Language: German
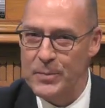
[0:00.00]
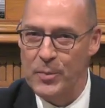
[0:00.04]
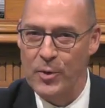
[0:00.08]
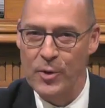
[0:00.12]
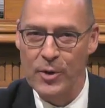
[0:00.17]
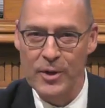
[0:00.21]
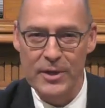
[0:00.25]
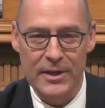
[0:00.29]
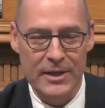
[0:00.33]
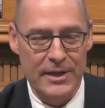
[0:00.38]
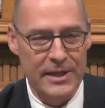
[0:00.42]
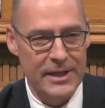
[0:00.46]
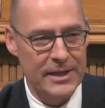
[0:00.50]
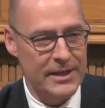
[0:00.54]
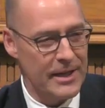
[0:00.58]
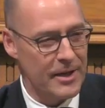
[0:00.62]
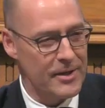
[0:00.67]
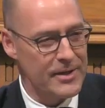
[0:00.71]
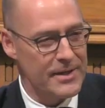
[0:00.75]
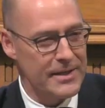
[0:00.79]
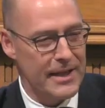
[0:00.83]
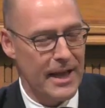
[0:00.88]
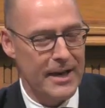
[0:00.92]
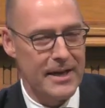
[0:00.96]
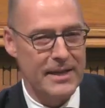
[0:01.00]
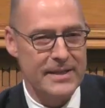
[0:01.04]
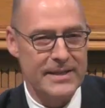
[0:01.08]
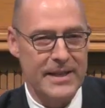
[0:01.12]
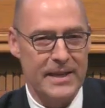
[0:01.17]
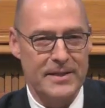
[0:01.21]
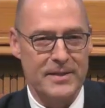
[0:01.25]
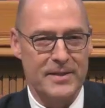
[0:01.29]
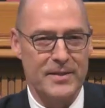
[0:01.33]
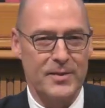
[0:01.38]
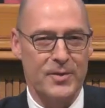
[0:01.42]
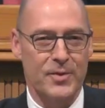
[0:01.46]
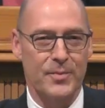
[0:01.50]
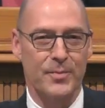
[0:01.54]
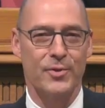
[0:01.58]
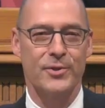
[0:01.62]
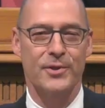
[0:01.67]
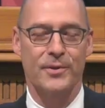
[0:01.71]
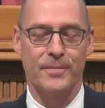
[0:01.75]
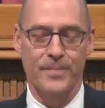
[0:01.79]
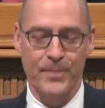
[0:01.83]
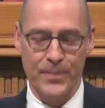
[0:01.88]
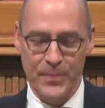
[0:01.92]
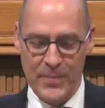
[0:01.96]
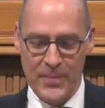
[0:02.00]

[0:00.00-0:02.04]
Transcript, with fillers: Punkten nicht auseinandersetzen zu müssen.